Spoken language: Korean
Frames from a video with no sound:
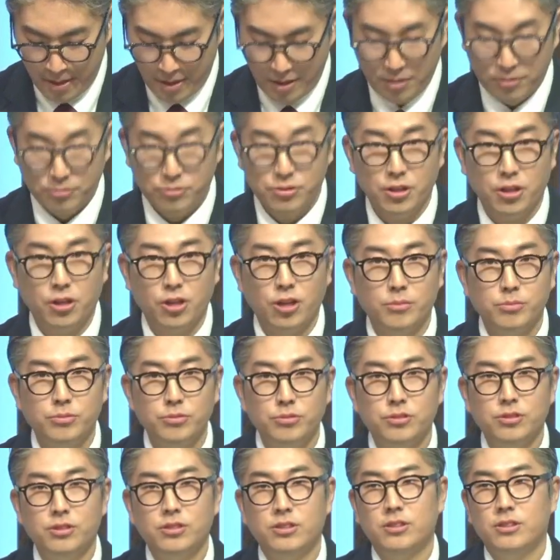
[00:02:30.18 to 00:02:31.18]
우리
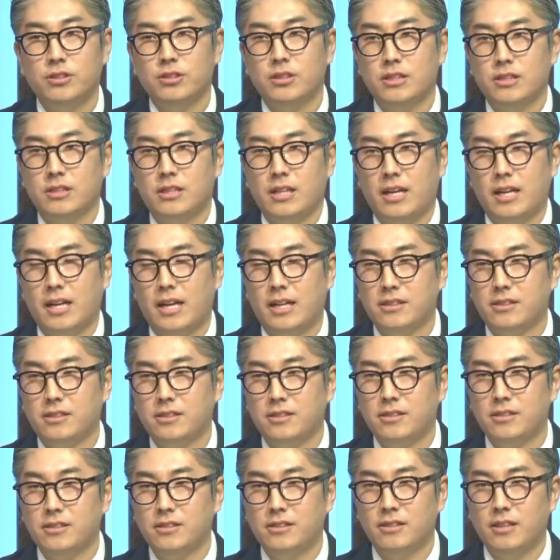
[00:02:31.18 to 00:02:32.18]
여러분들이 잘
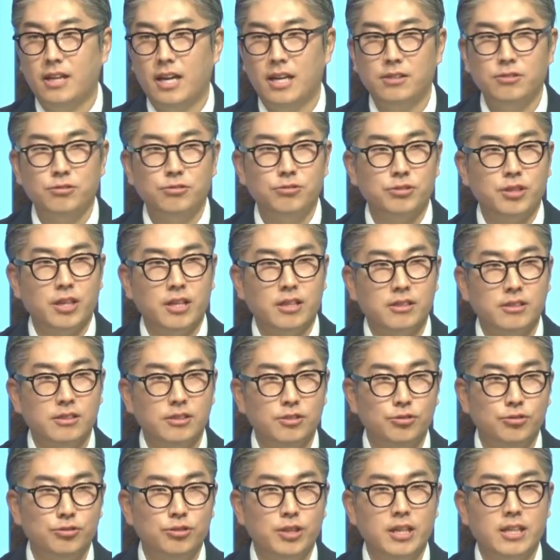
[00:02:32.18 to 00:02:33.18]
아시는 한국의
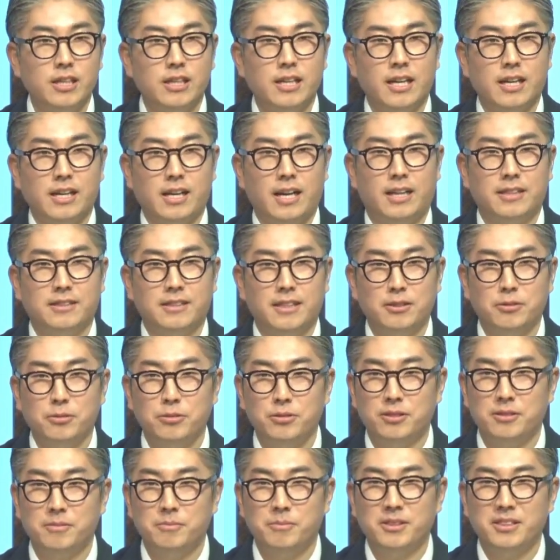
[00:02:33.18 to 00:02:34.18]
그 유행가 가사도
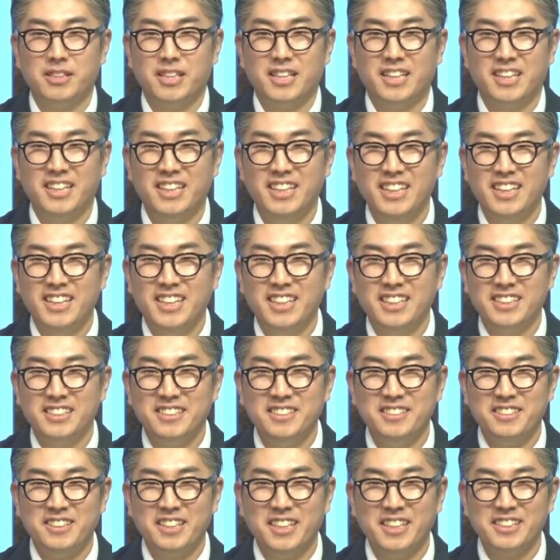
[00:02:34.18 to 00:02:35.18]
있습니다.
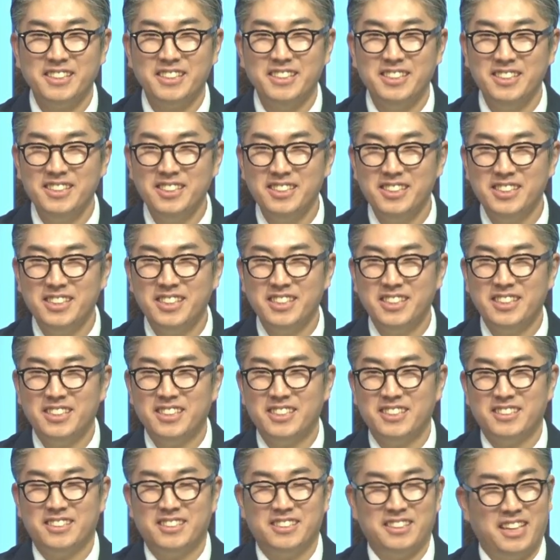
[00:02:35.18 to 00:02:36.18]
인생은
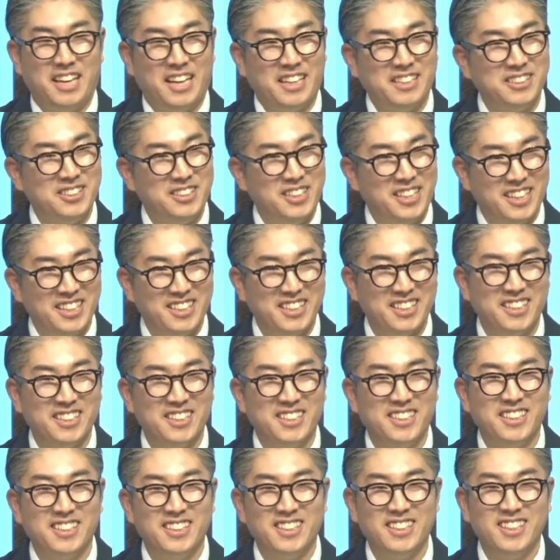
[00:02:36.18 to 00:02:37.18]
나그네 길.